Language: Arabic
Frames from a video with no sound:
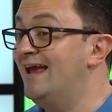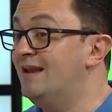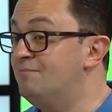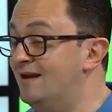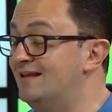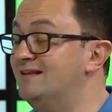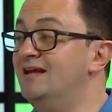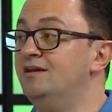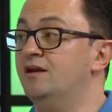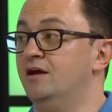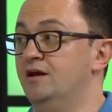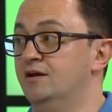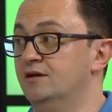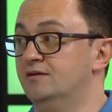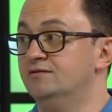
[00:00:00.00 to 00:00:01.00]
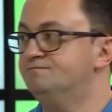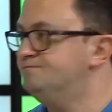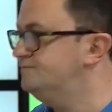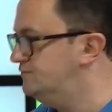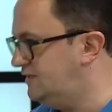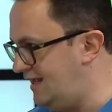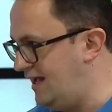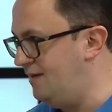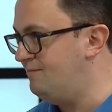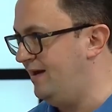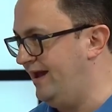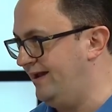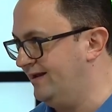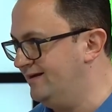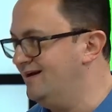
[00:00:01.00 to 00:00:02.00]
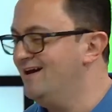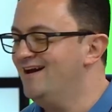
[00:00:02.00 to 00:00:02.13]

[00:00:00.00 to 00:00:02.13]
البلد اللي احنا رايحينها دي اهم حاجه